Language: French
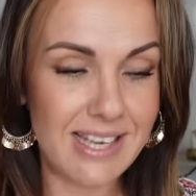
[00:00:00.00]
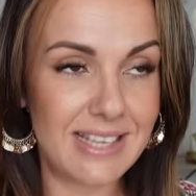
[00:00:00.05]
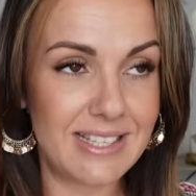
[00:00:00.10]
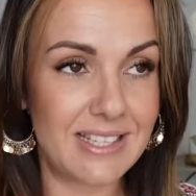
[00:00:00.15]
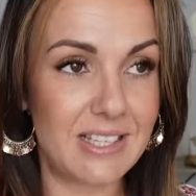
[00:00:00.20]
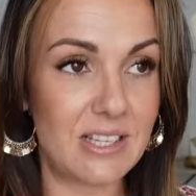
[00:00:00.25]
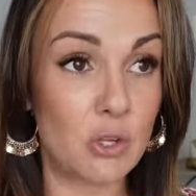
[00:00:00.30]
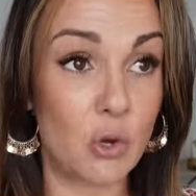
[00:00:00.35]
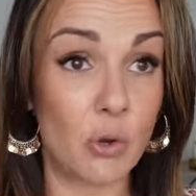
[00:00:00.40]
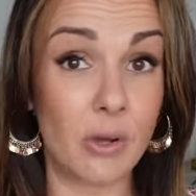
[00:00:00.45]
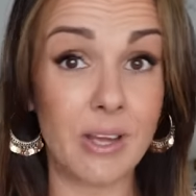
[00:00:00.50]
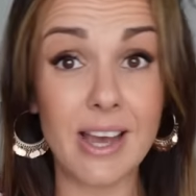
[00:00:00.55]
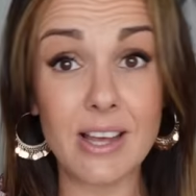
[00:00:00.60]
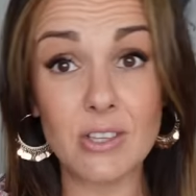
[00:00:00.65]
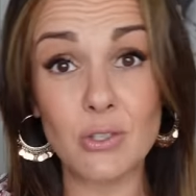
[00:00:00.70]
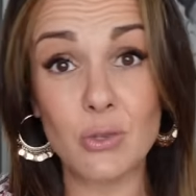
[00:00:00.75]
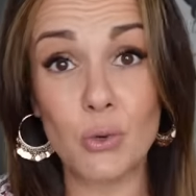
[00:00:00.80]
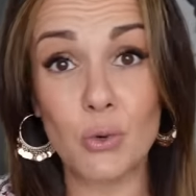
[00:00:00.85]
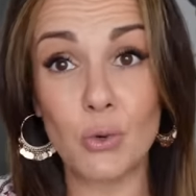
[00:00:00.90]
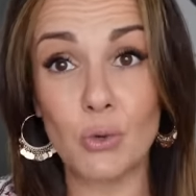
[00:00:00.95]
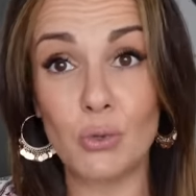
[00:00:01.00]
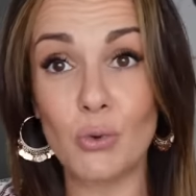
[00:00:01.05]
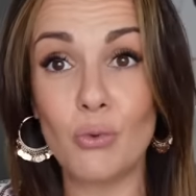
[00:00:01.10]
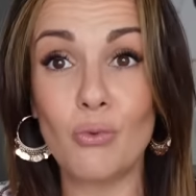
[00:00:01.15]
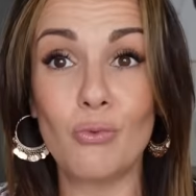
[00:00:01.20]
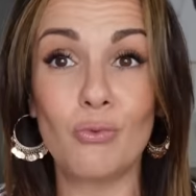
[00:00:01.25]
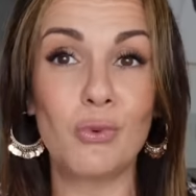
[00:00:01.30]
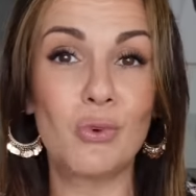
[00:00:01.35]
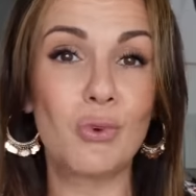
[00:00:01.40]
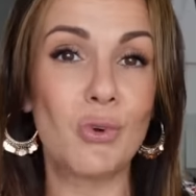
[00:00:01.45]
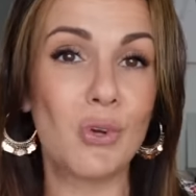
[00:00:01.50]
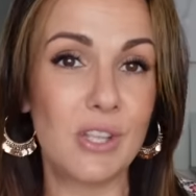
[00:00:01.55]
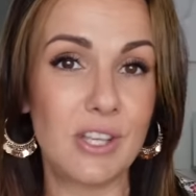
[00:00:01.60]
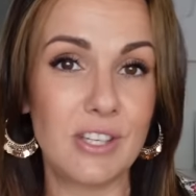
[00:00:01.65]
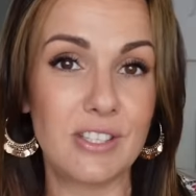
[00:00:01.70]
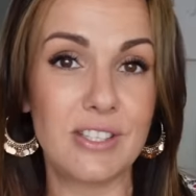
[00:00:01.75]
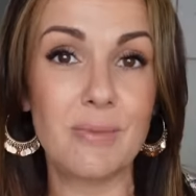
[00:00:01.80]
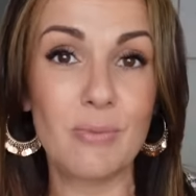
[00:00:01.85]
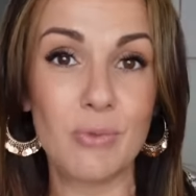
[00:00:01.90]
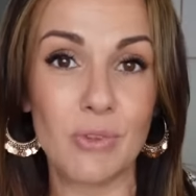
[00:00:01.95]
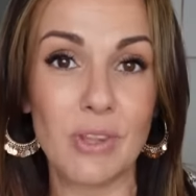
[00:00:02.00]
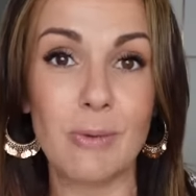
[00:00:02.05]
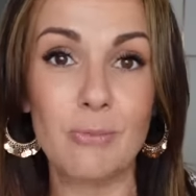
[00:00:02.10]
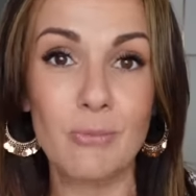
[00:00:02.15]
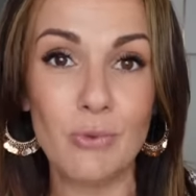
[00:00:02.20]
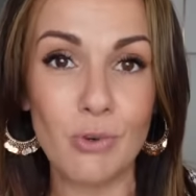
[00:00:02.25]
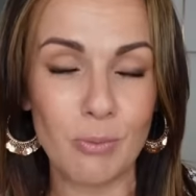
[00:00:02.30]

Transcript: Et c'est en gaz de coton. Vous connaissez mon amour